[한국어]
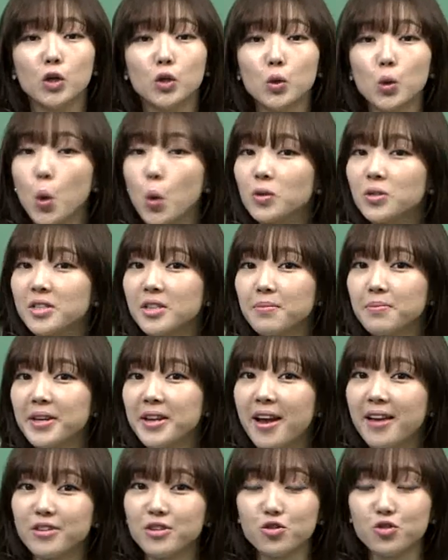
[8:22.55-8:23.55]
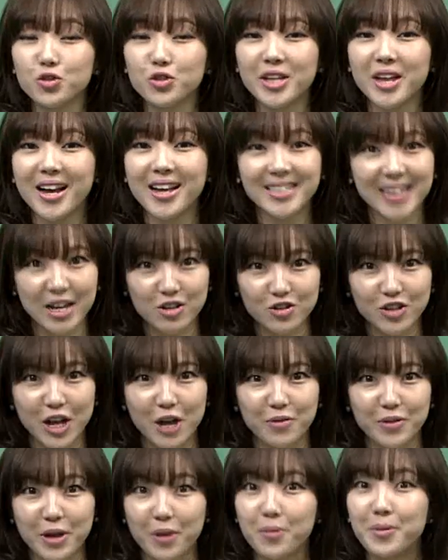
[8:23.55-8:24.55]
요즘이라는 주제가 자주
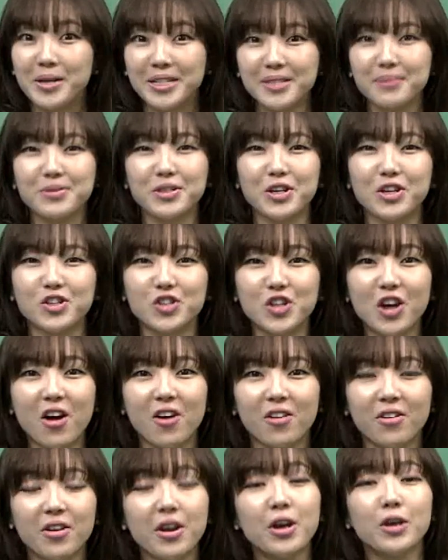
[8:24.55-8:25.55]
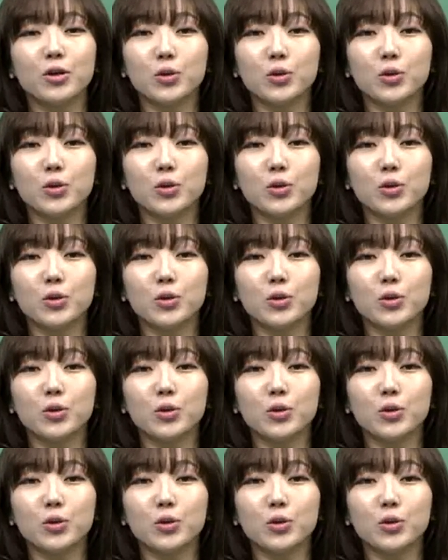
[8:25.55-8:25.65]
나온다고 말씀드렸죠.